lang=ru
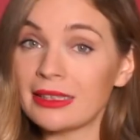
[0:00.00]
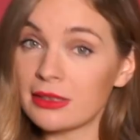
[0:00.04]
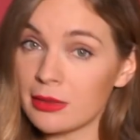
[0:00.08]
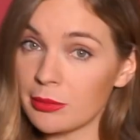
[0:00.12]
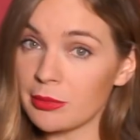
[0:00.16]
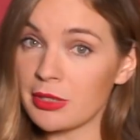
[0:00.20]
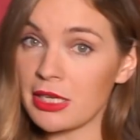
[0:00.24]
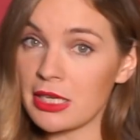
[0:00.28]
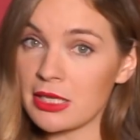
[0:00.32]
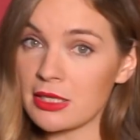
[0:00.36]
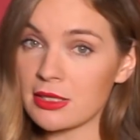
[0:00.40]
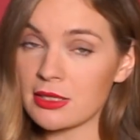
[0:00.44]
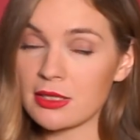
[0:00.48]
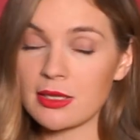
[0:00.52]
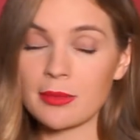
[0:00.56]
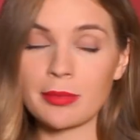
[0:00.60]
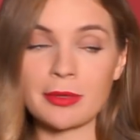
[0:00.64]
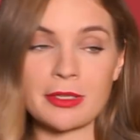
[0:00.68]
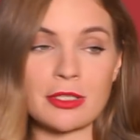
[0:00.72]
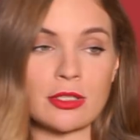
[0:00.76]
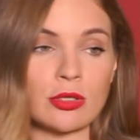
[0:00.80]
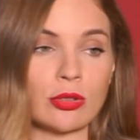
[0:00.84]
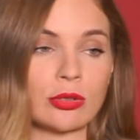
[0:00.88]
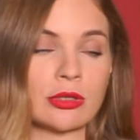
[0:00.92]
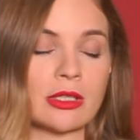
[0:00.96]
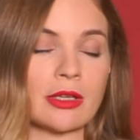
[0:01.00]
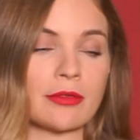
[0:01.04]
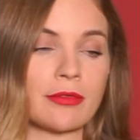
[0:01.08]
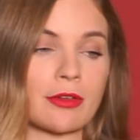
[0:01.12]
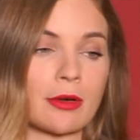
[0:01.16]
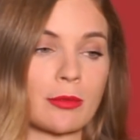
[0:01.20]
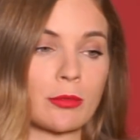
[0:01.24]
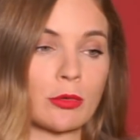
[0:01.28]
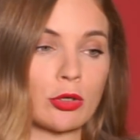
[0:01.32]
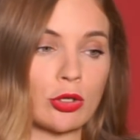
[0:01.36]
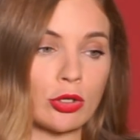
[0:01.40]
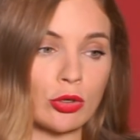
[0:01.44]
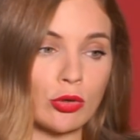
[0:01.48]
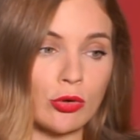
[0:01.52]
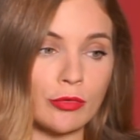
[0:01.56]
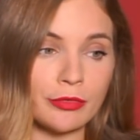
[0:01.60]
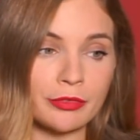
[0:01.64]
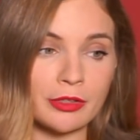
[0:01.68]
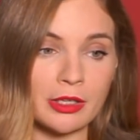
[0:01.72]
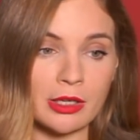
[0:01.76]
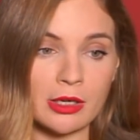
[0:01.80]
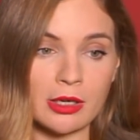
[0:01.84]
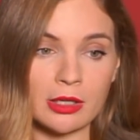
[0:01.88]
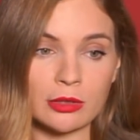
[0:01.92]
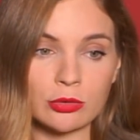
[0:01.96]
этом есть определенные
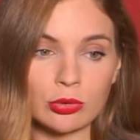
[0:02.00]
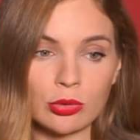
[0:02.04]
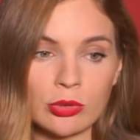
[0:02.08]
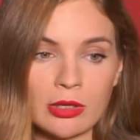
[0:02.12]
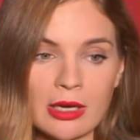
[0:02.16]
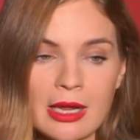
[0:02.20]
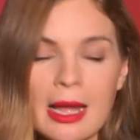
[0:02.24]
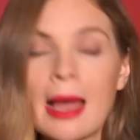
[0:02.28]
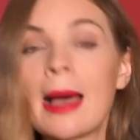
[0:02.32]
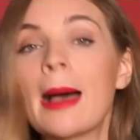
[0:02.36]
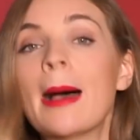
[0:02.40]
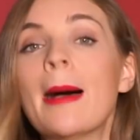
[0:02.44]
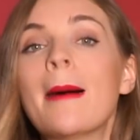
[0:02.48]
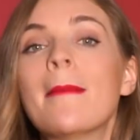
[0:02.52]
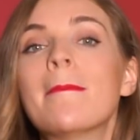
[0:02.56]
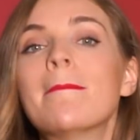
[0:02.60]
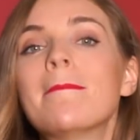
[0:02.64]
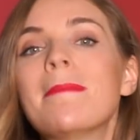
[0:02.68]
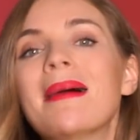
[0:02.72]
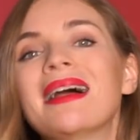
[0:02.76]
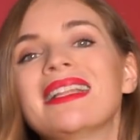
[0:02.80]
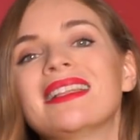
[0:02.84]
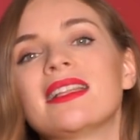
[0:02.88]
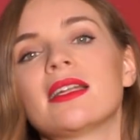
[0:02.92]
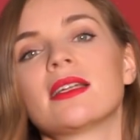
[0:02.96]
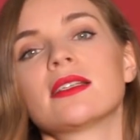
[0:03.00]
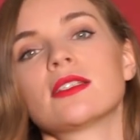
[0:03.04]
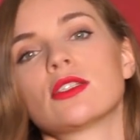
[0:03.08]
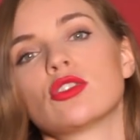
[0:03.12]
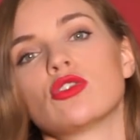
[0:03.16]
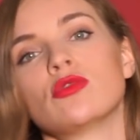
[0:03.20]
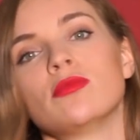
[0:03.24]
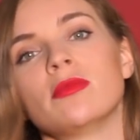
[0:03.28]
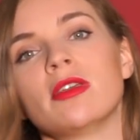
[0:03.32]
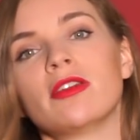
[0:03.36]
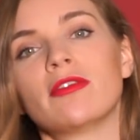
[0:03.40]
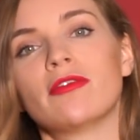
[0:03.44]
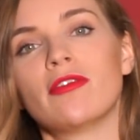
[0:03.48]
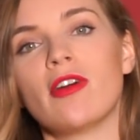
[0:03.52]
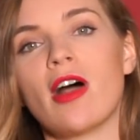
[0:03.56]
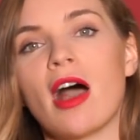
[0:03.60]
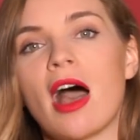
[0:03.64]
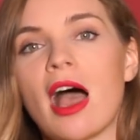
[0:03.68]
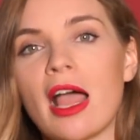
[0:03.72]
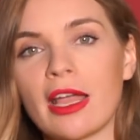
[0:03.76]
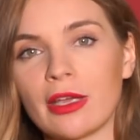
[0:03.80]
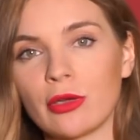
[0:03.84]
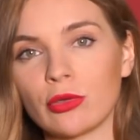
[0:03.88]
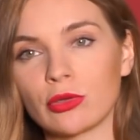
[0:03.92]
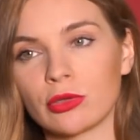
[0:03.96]
формулировки, которые
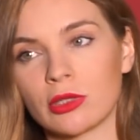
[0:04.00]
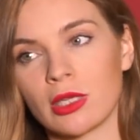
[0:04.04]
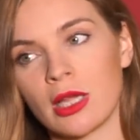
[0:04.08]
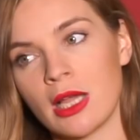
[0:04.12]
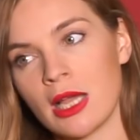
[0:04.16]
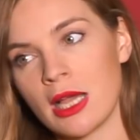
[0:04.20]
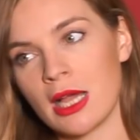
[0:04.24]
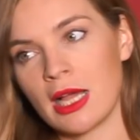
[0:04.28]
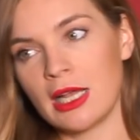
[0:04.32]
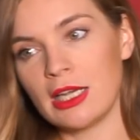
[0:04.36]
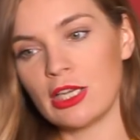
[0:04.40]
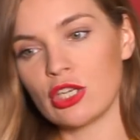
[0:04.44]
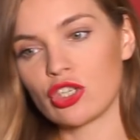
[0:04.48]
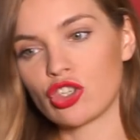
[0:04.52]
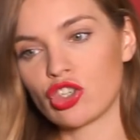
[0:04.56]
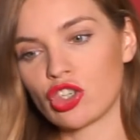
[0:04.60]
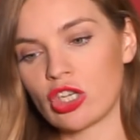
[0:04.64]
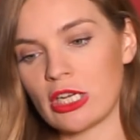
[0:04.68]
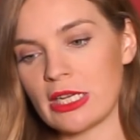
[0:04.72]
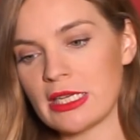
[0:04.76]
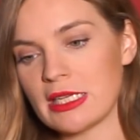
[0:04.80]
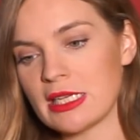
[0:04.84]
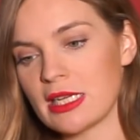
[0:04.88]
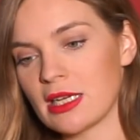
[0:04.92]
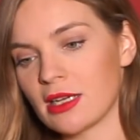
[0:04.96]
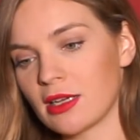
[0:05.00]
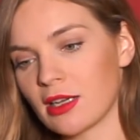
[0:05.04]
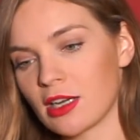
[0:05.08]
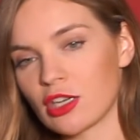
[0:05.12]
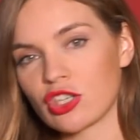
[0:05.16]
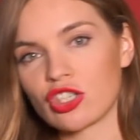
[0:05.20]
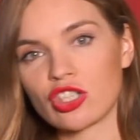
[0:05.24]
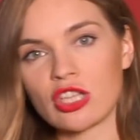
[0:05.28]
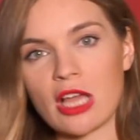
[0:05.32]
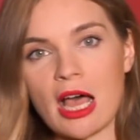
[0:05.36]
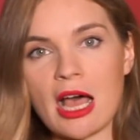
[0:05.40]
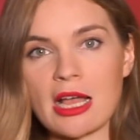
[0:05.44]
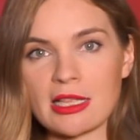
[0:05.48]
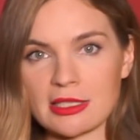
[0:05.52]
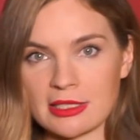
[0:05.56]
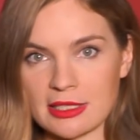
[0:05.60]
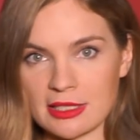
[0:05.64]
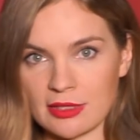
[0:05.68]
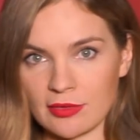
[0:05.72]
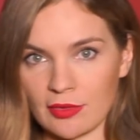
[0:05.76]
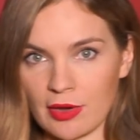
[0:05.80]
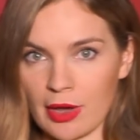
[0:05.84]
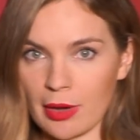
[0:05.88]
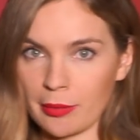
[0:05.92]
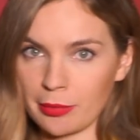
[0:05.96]
подразумевают лишение
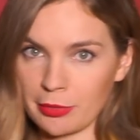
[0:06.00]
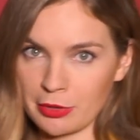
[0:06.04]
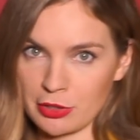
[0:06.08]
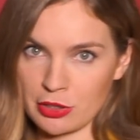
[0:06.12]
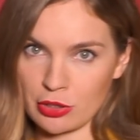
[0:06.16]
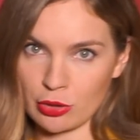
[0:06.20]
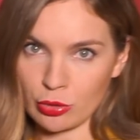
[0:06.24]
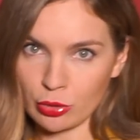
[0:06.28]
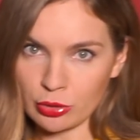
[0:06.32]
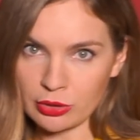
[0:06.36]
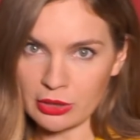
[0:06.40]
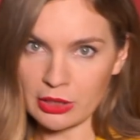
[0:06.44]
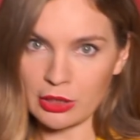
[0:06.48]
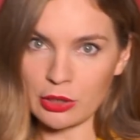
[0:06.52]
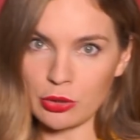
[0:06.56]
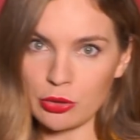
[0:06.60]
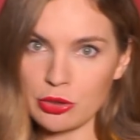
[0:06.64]
гражданства определенных